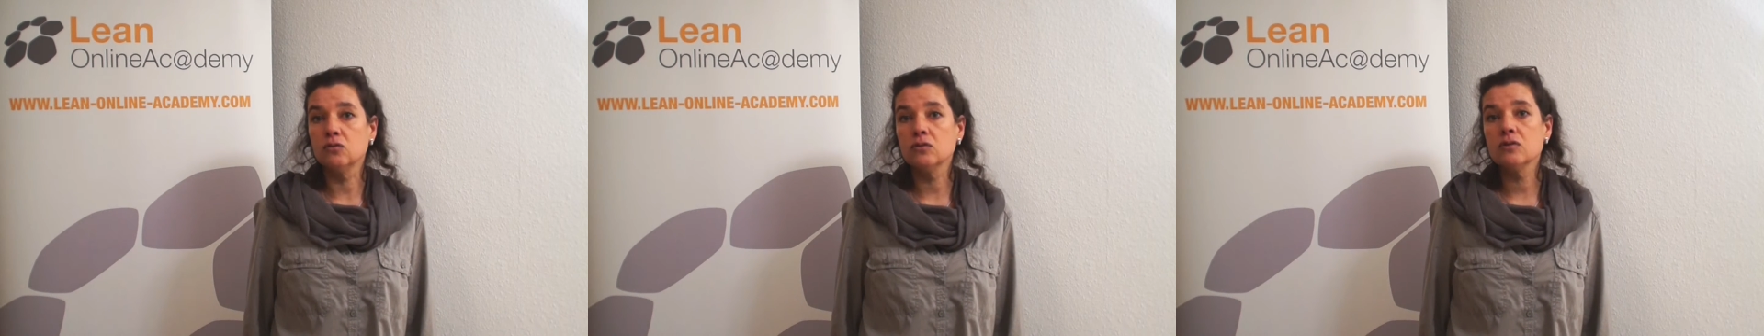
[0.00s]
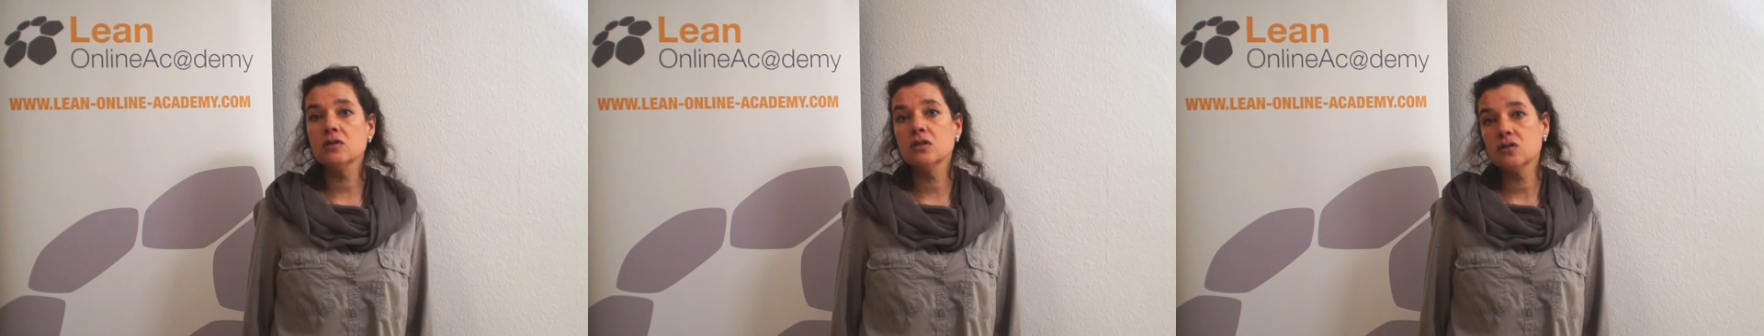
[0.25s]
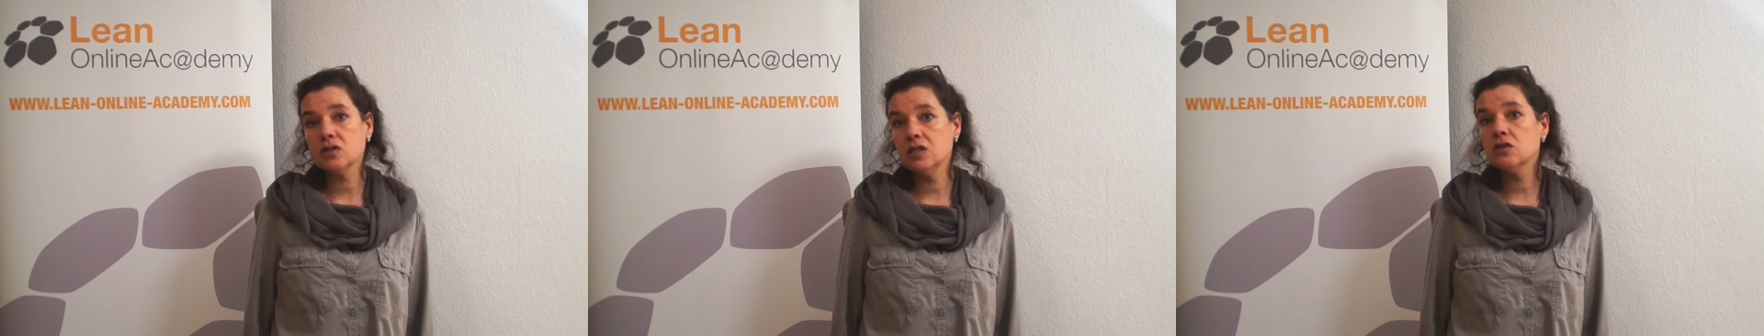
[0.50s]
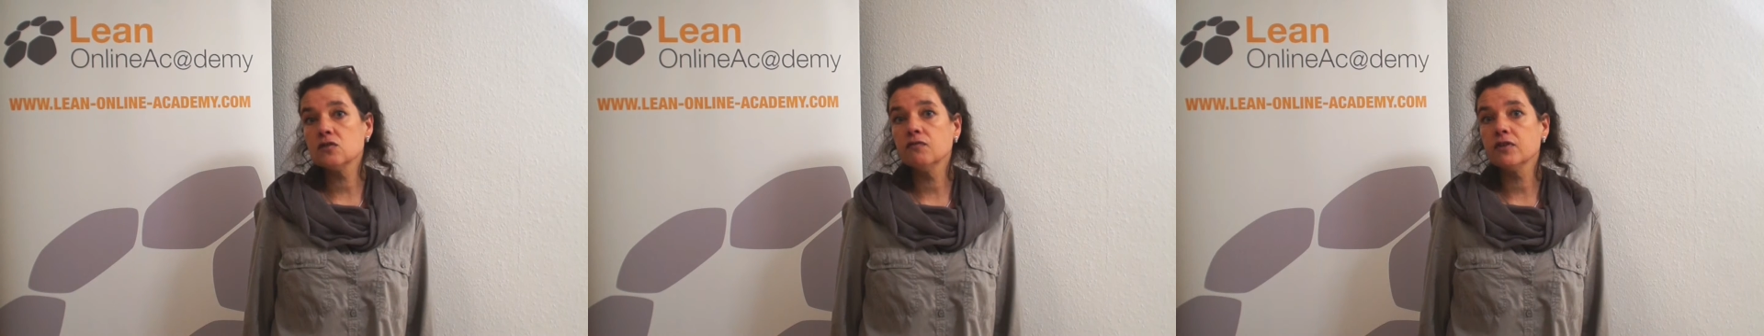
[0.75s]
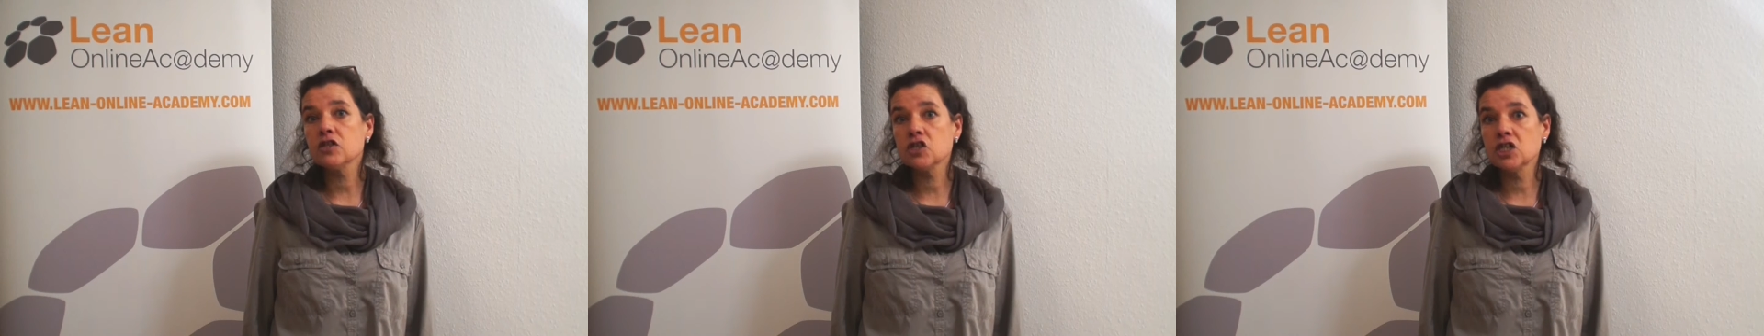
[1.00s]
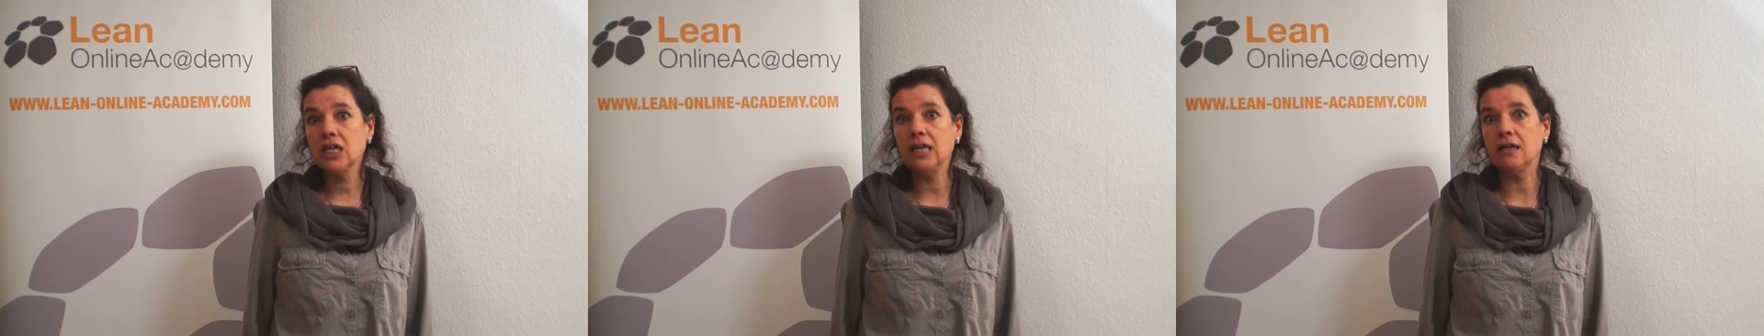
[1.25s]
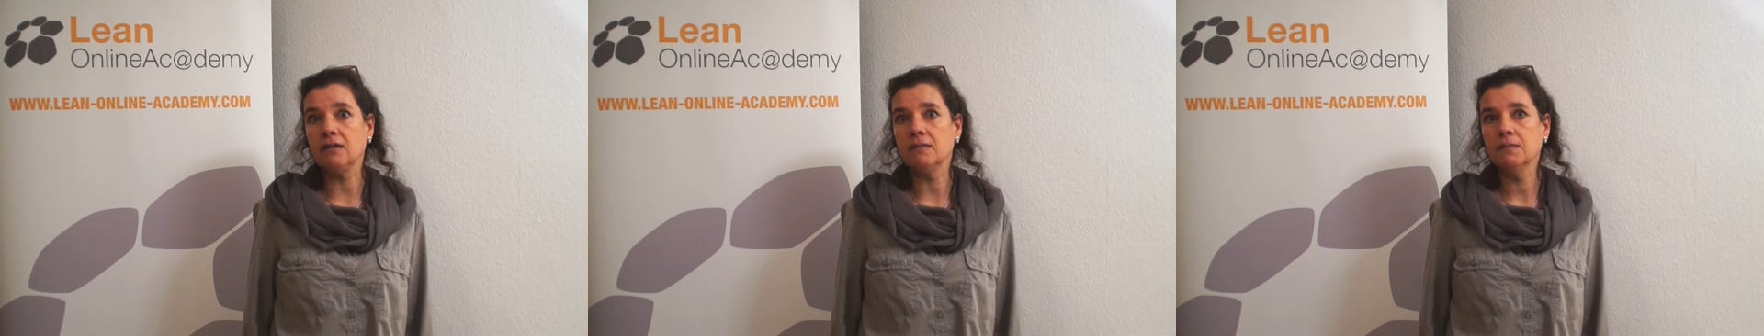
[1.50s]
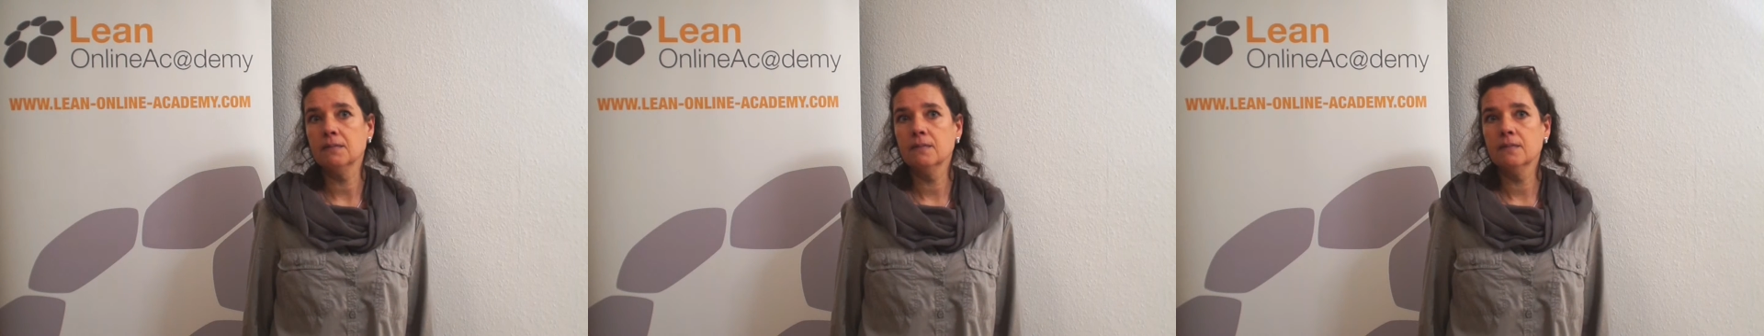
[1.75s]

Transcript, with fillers: und sie zu verstehen.